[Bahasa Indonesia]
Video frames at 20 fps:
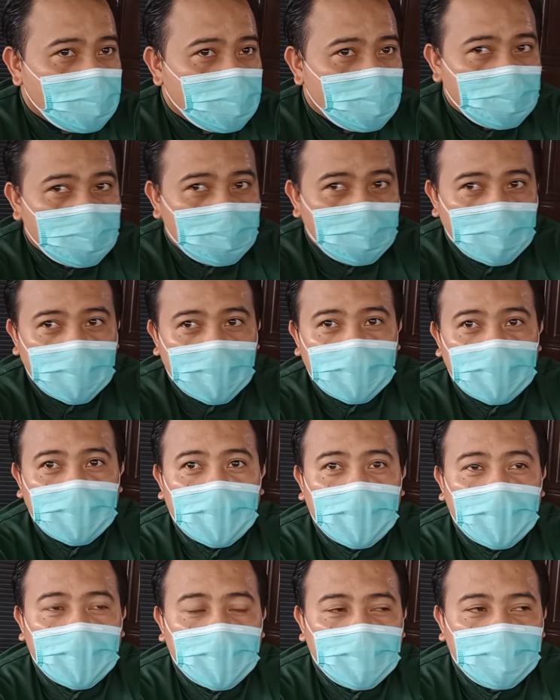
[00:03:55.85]
Untuk
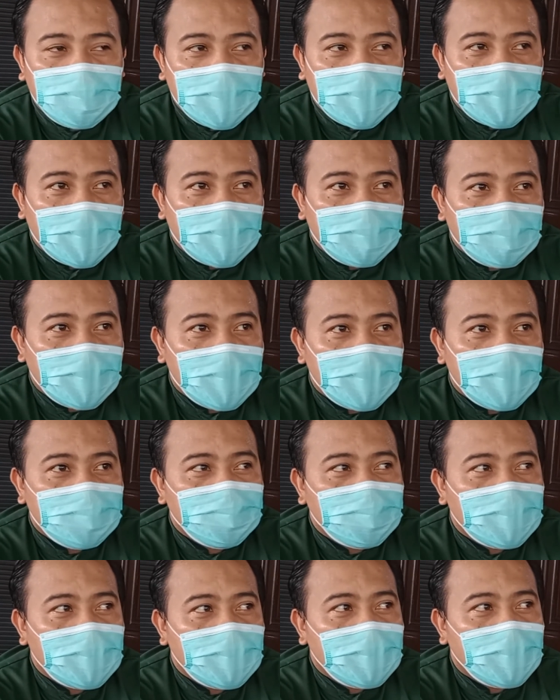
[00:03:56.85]
sasaran yang pertama
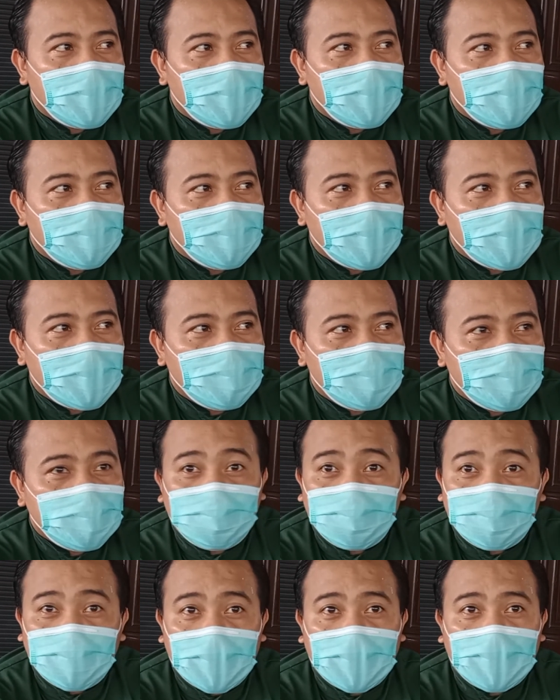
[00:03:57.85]
mungkin ya para
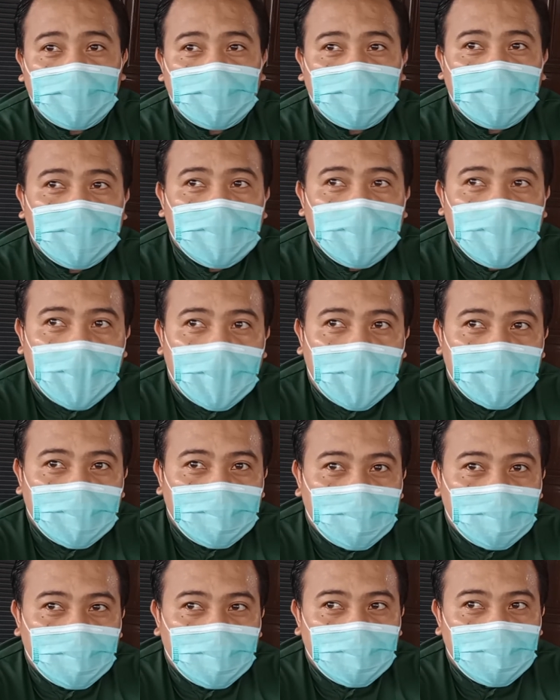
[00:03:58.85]
penumpang
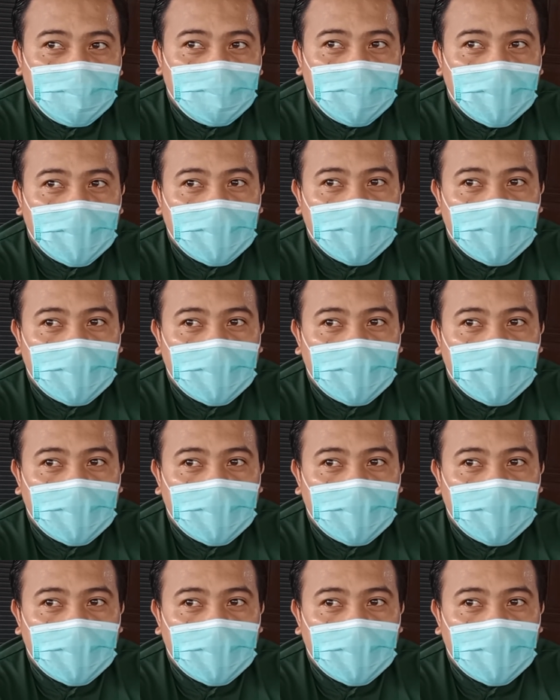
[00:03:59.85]
atau pem